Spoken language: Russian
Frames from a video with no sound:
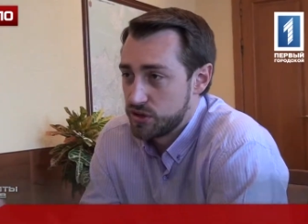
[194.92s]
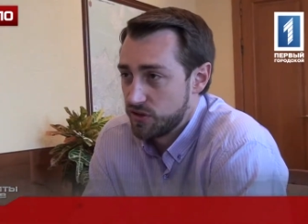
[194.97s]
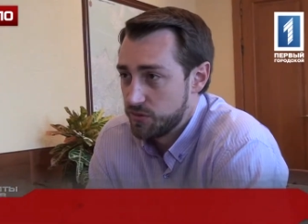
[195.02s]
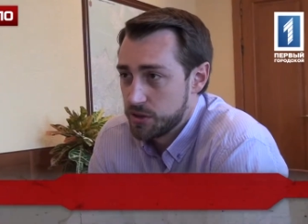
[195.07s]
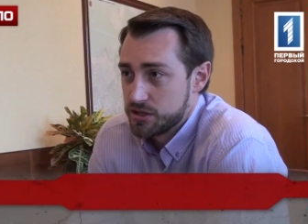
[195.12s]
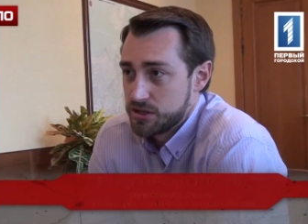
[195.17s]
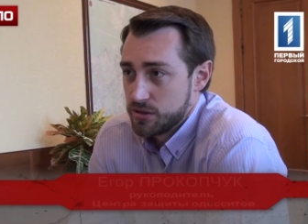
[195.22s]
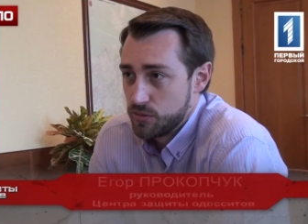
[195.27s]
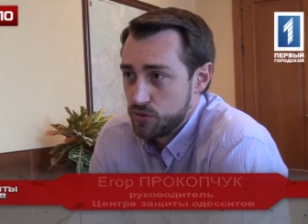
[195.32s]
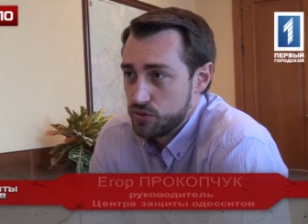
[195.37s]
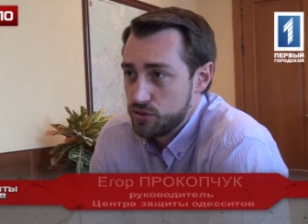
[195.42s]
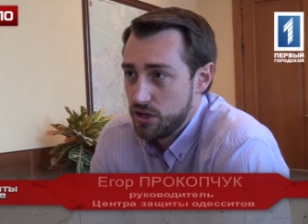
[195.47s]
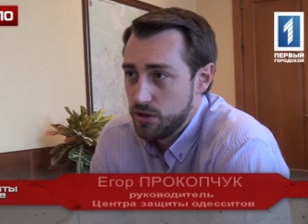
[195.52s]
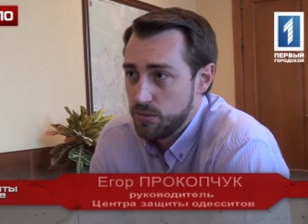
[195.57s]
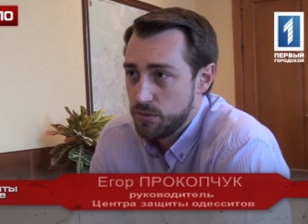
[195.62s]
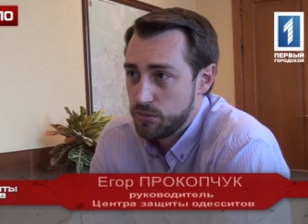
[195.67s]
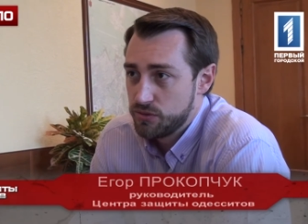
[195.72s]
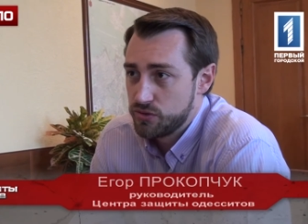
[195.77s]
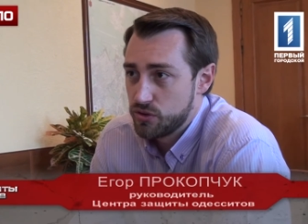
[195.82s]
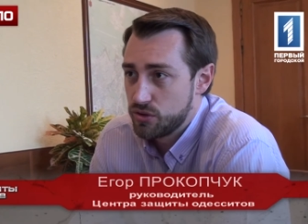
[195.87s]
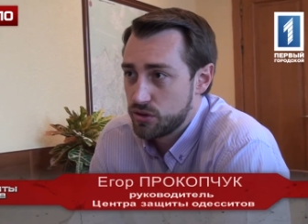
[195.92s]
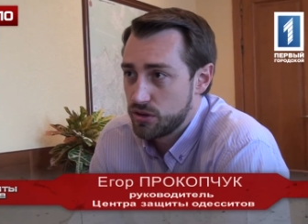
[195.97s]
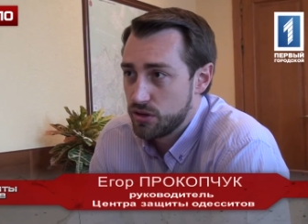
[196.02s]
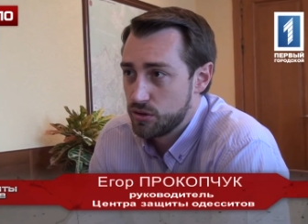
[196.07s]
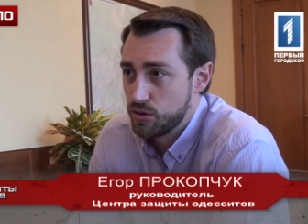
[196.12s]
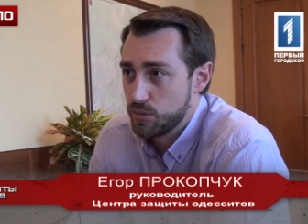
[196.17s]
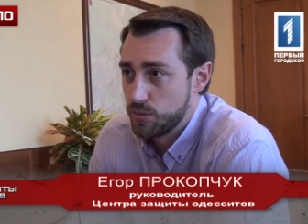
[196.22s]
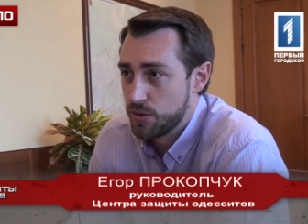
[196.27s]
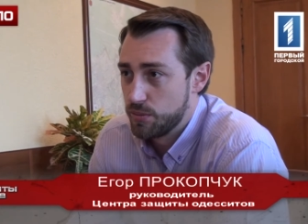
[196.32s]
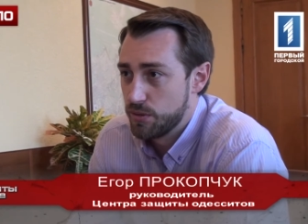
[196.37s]
Совместными усилиями мы все-таки
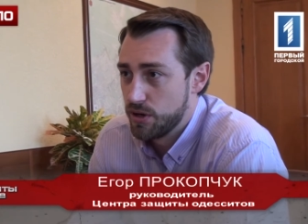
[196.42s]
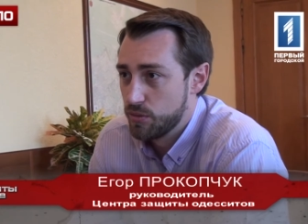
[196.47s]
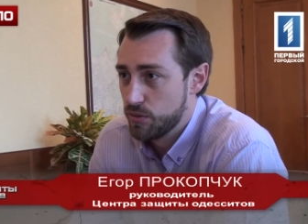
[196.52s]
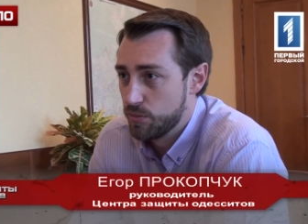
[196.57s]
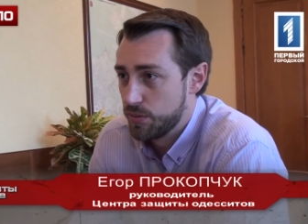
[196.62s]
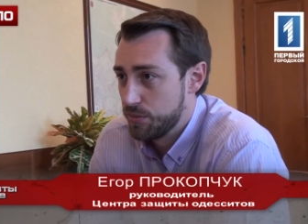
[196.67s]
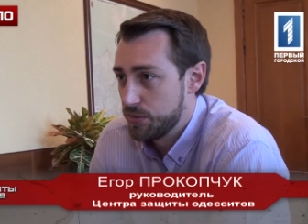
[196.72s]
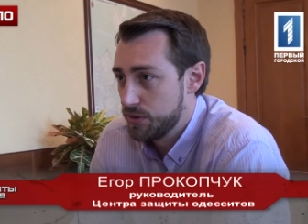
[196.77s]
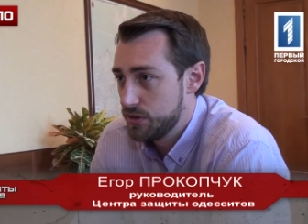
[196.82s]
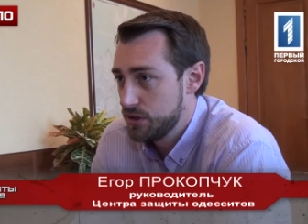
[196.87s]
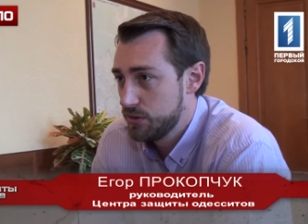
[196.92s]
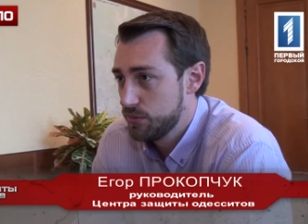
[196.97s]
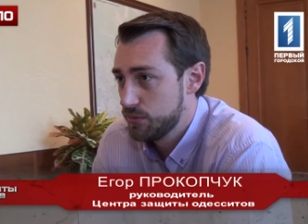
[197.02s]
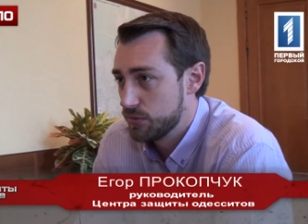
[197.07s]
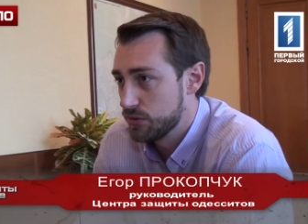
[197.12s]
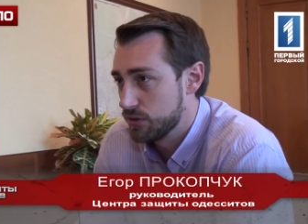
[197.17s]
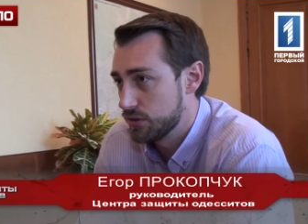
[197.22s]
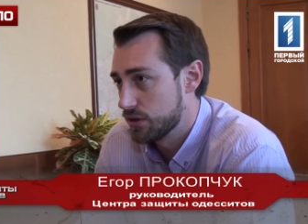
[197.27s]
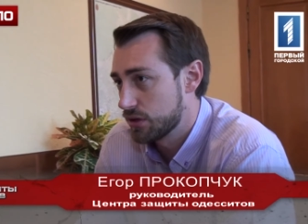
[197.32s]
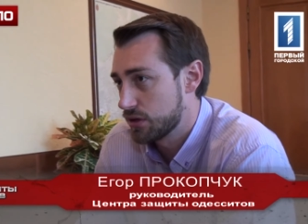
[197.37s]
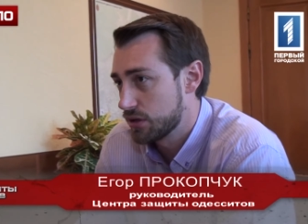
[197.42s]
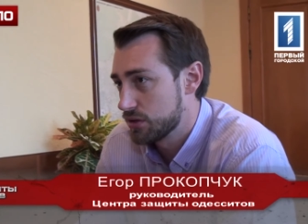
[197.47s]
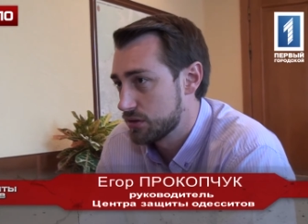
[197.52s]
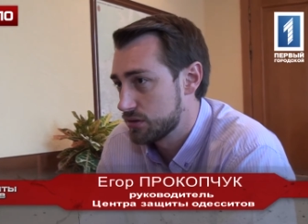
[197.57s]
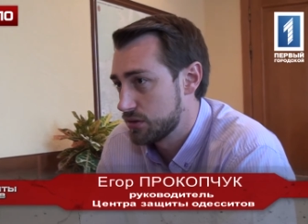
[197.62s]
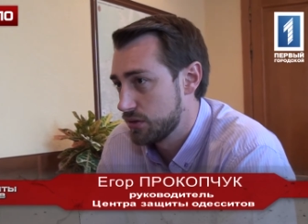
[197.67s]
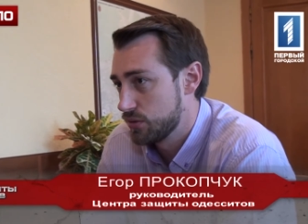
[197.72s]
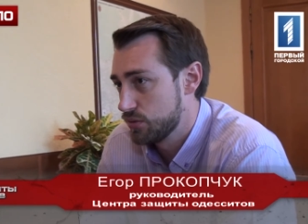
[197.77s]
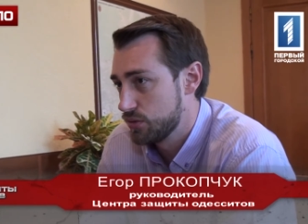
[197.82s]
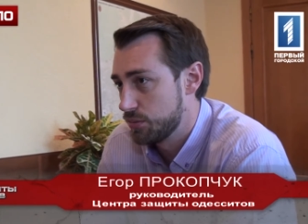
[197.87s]
эту проблему победим, и
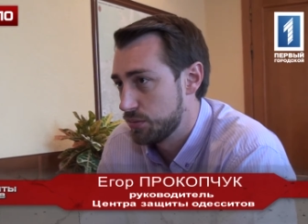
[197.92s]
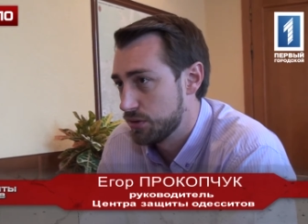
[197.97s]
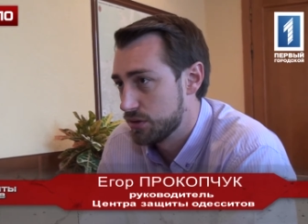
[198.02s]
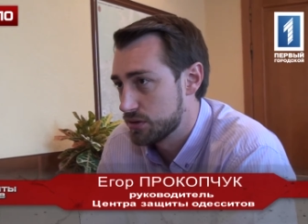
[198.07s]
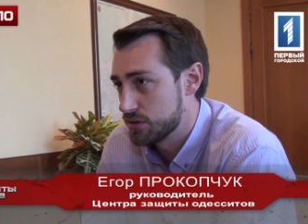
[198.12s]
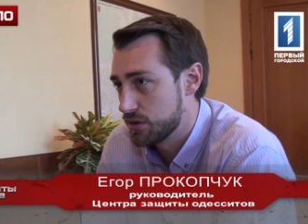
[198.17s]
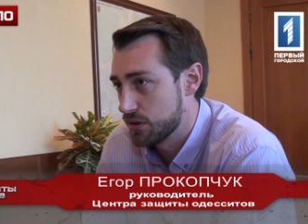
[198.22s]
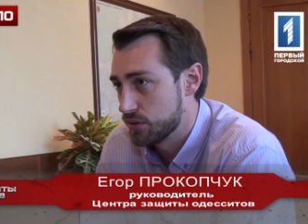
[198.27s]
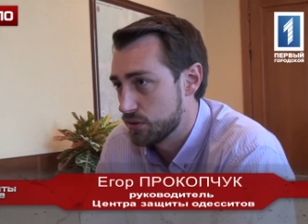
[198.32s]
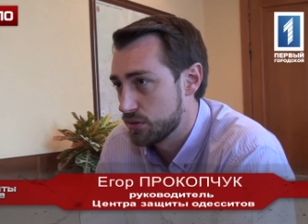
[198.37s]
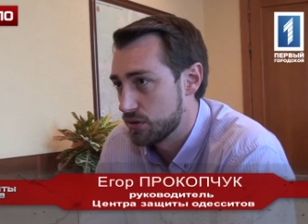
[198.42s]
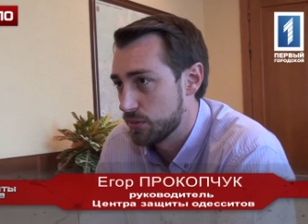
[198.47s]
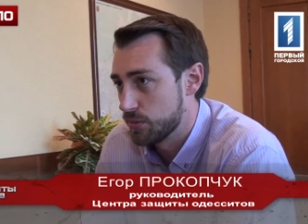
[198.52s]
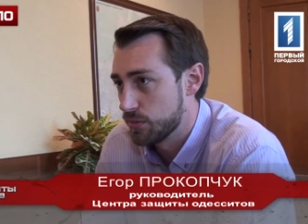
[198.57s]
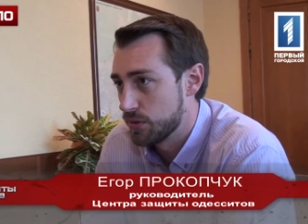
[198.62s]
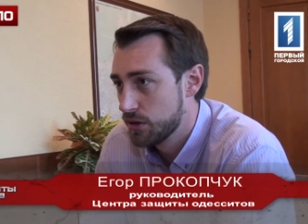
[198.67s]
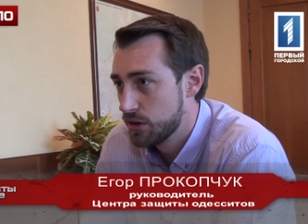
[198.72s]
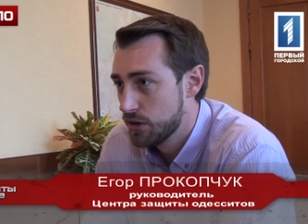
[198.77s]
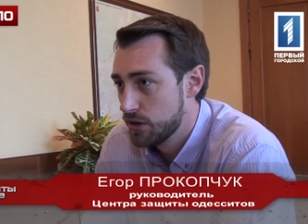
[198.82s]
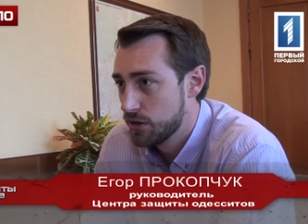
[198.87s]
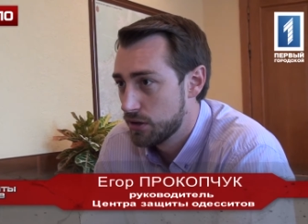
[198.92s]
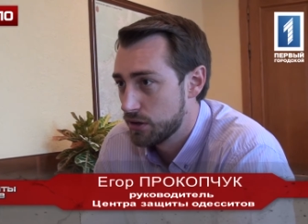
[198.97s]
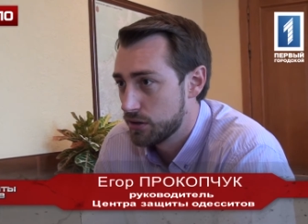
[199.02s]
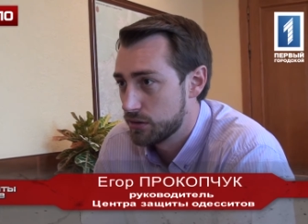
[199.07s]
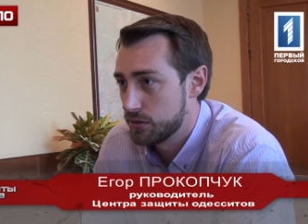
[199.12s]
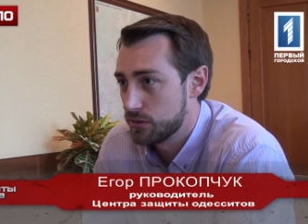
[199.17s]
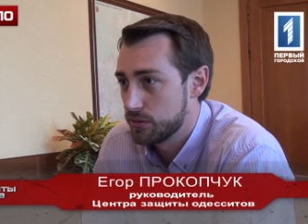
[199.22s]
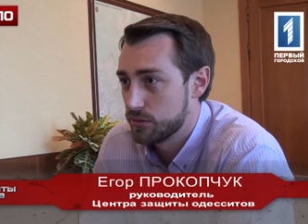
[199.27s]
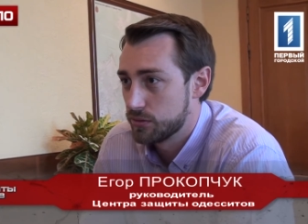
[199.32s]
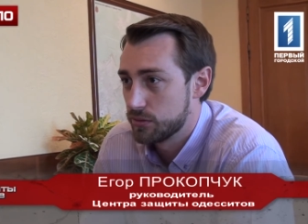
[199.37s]
наконец-то люди перестанут там
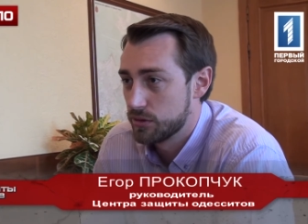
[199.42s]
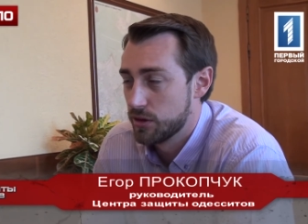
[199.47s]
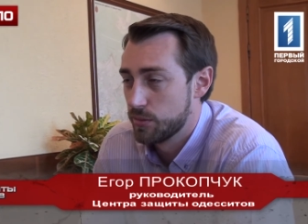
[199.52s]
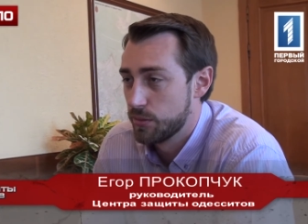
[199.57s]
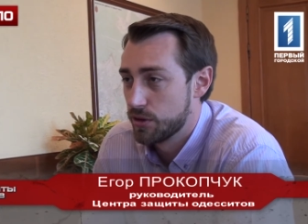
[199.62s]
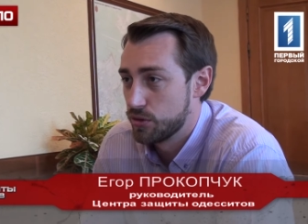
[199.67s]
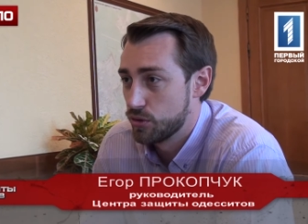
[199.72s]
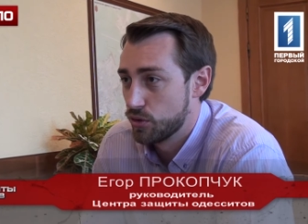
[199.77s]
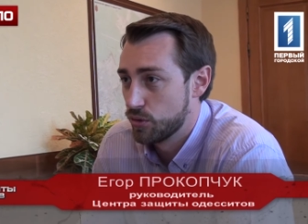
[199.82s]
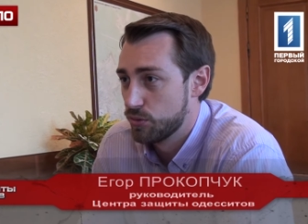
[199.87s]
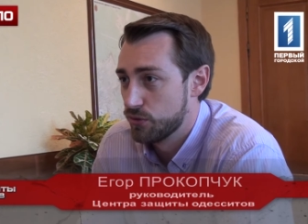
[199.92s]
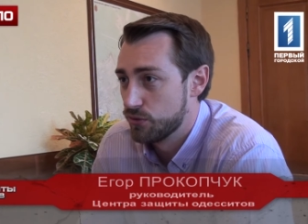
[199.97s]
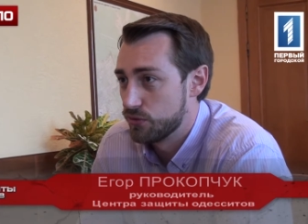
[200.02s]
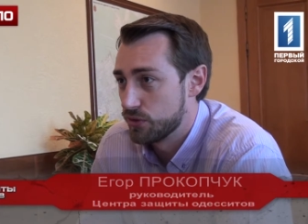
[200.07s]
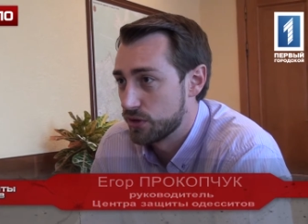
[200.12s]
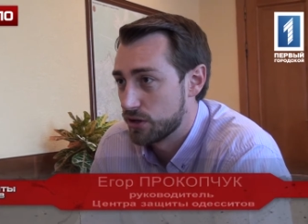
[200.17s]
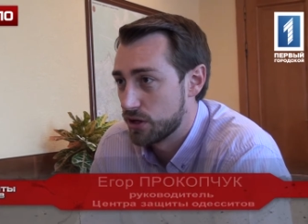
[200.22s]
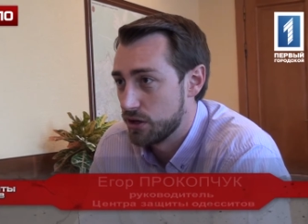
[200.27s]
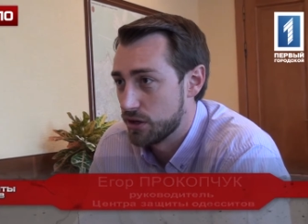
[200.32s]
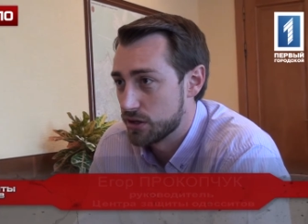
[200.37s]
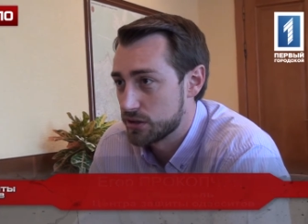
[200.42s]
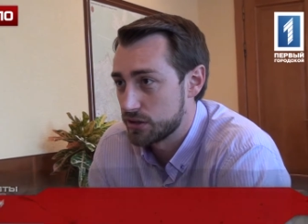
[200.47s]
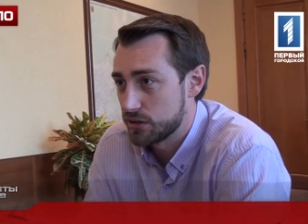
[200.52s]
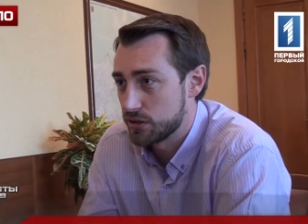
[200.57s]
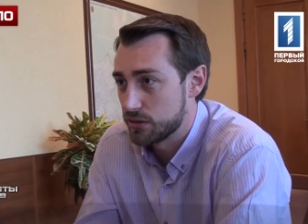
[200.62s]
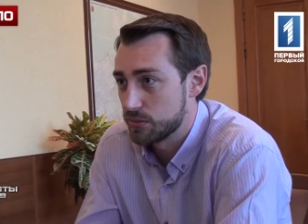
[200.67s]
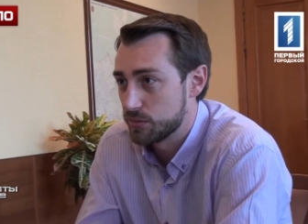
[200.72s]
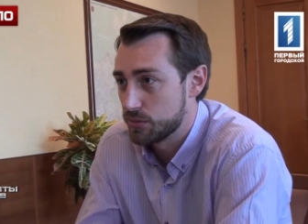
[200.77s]
ломать обувь и коляски.